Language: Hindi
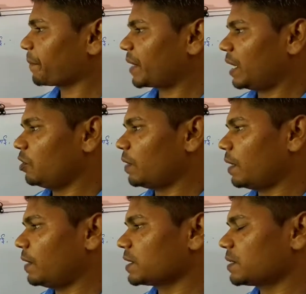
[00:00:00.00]
क्रय मूल्य
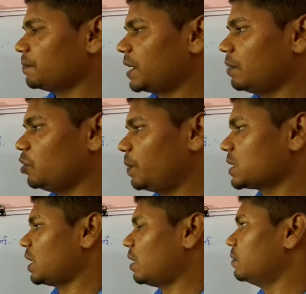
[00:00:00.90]
बराबर विक्रय मूल्य
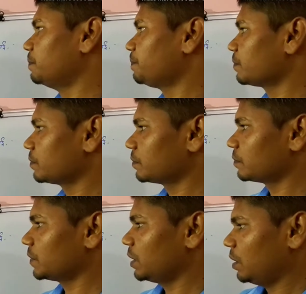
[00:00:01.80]

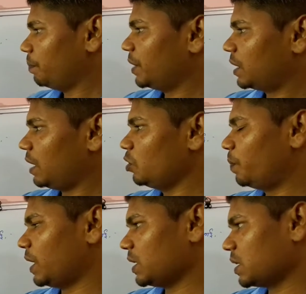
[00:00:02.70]
लाभ विक्रय मूल्य
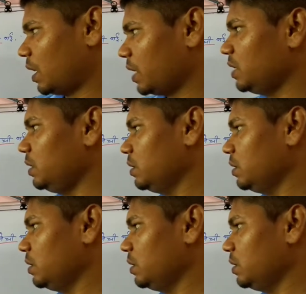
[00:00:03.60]
प्लस हानि